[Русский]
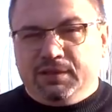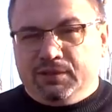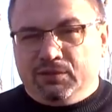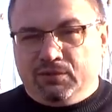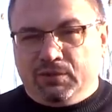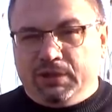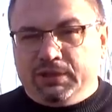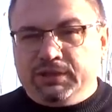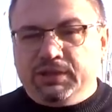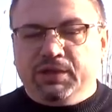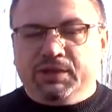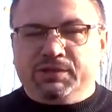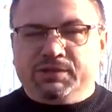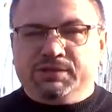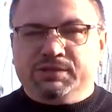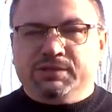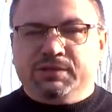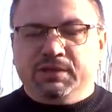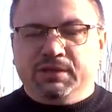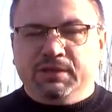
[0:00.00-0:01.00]
Ну,
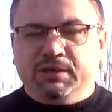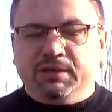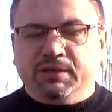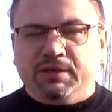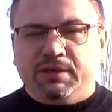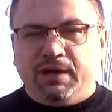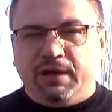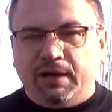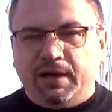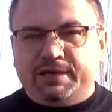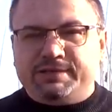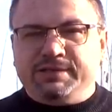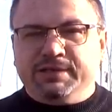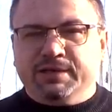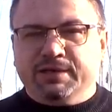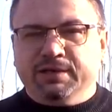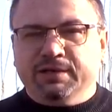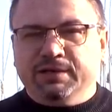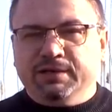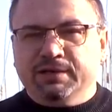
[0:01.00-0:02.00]
надеюсь,
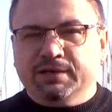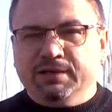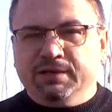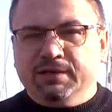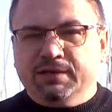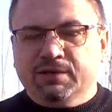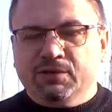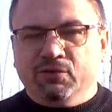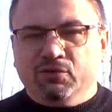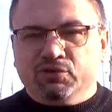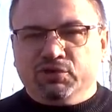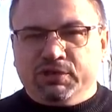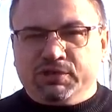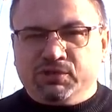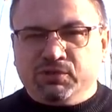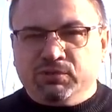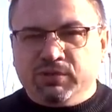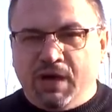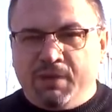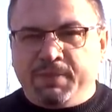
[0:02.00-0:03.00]
карасик уже
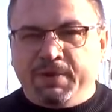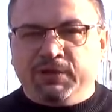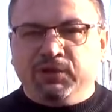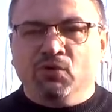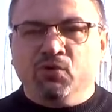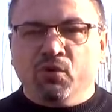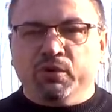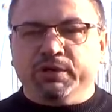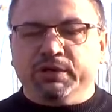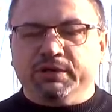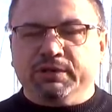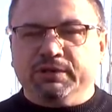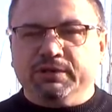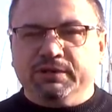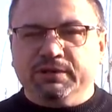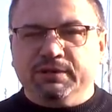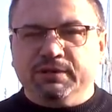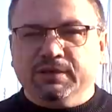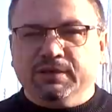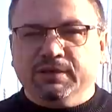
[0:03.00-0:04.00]
сюда подходит.
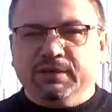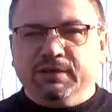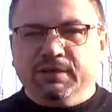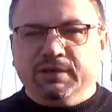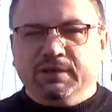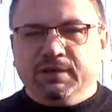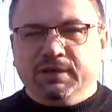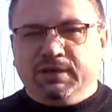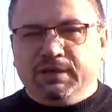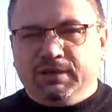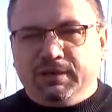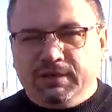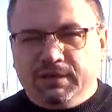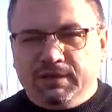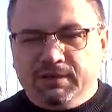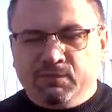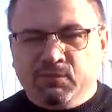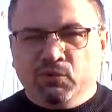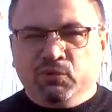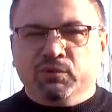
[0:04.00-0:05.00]

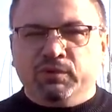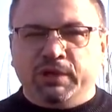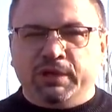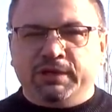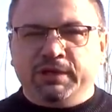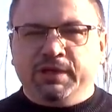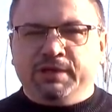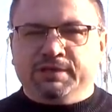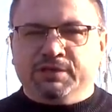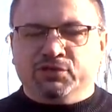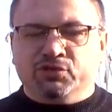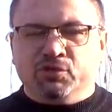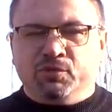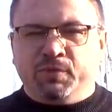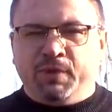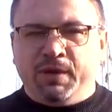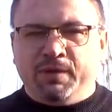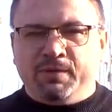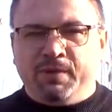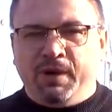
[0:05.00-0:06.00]
И буду надеяться, что
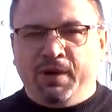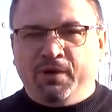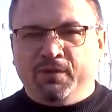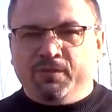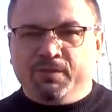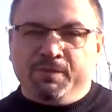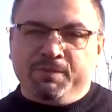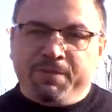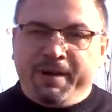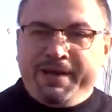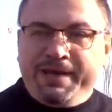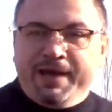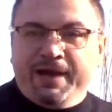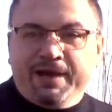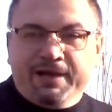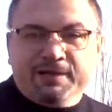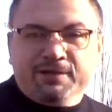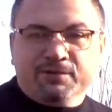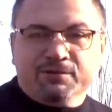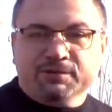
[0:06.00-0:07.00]
поймаю.
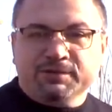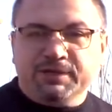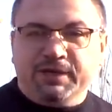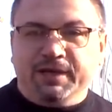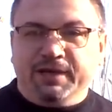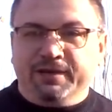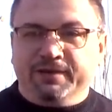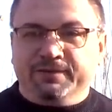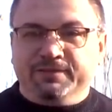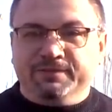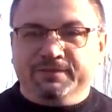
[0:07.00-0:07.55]
Поехали, друзья!